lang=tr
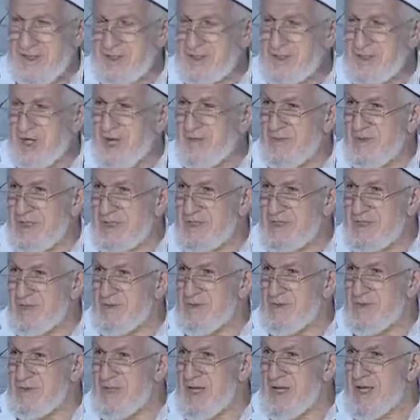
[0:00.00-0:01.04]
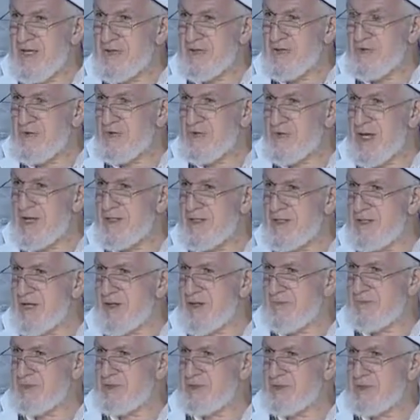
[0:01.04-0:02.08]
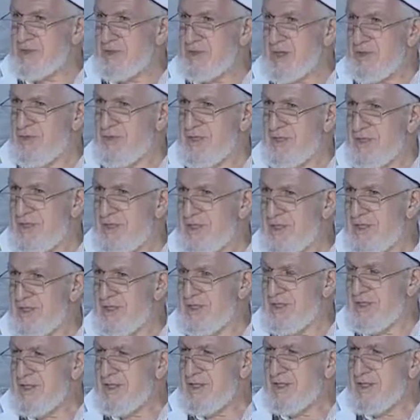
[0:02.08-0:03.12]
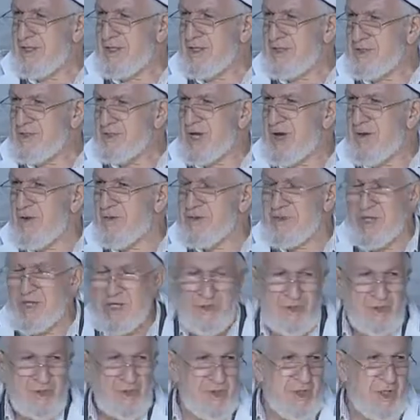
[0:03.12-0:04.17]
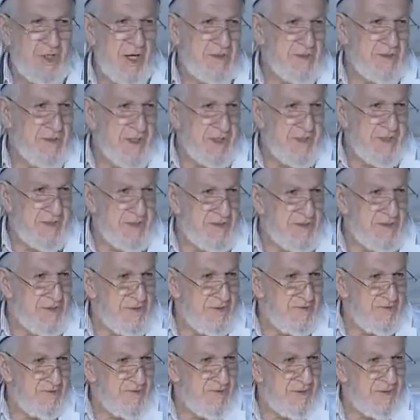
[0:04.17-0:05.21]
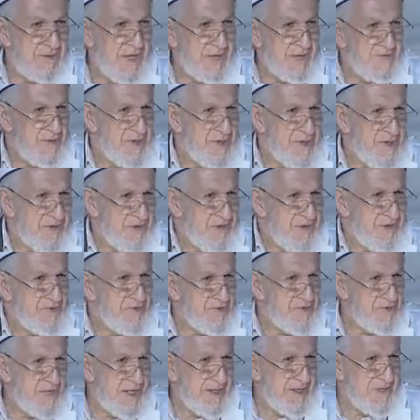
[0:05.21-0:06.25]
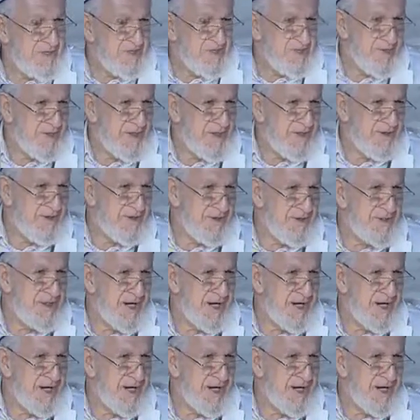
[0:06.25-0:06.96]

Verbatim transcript: Caminin dibinde dükkan yapmış Yahudi. Camiden çıkanlar Ekmek alıyor, tuz alıyor, soğan alıyor.